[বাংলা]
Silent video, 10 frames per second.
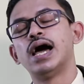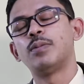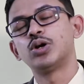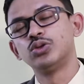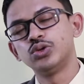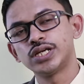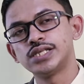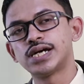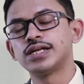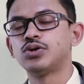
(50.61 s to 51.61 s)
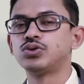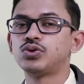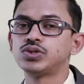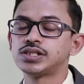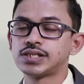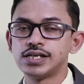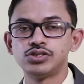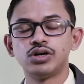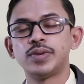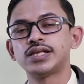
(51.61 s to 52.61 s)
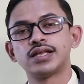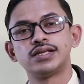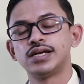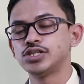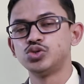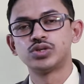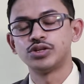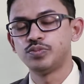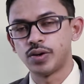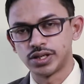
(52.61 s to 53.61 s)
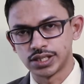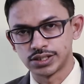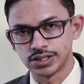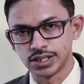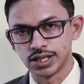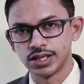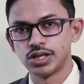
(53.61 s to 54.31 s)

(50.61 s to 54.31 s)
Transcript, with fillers: আবার অন্যদিকে যাদের অন্ডকোষের সাইজ নর্মাল তাদের থেকে শুক্রাণু পাওয়া যাচ্ছে না